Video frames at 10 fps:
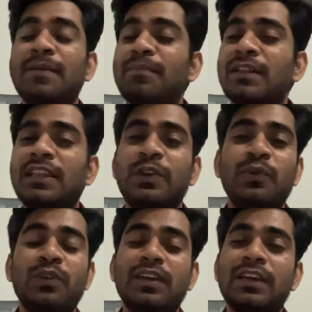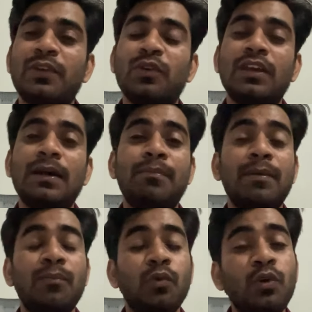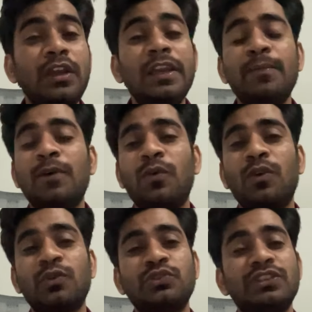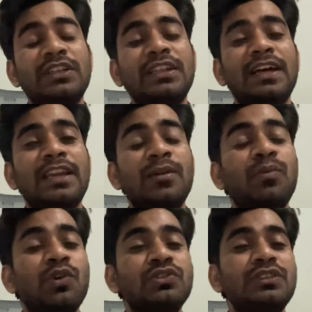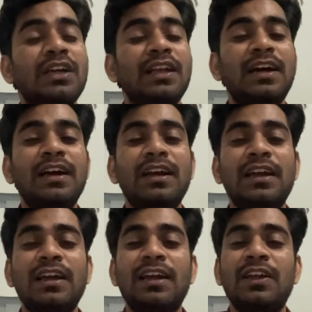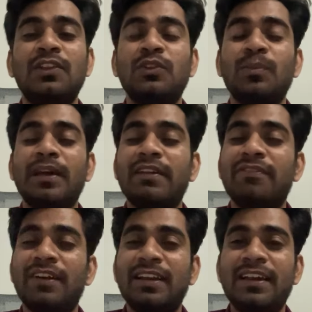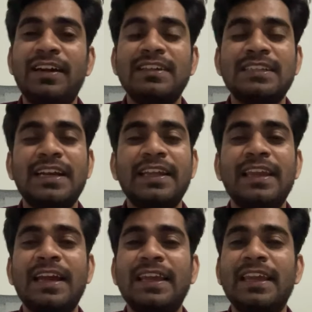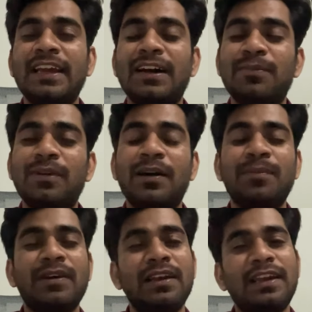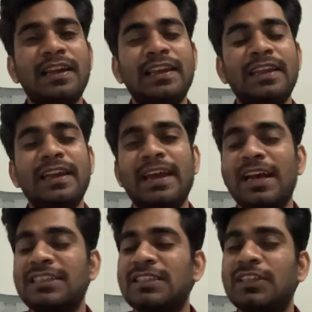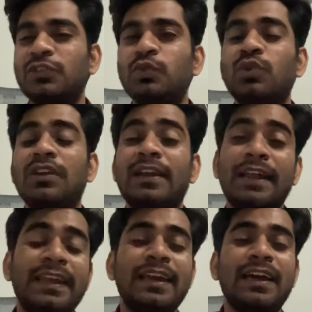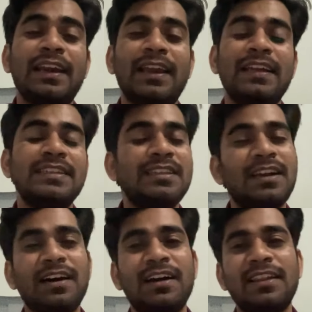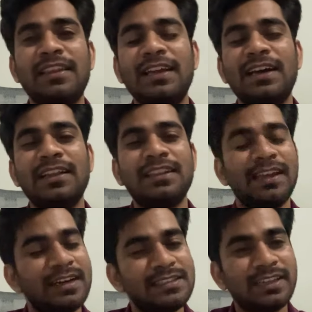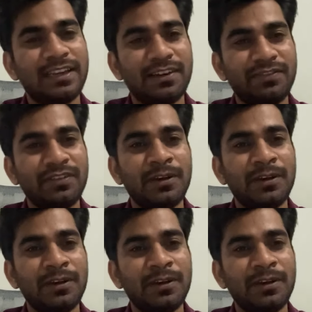हिम्मत नहीं हो रही है क्योंकि अब मैं बोल ही नहीं पाऊँगा कुछ नींद आ रही है बहुत ज़्यादा तो मैंने फाइनली डिसाइड किया है कि अब हम कल के लिए एक्स्ट्रा शूट नहीं कर रहे हैं जितना कर दिया दैट्स इनफ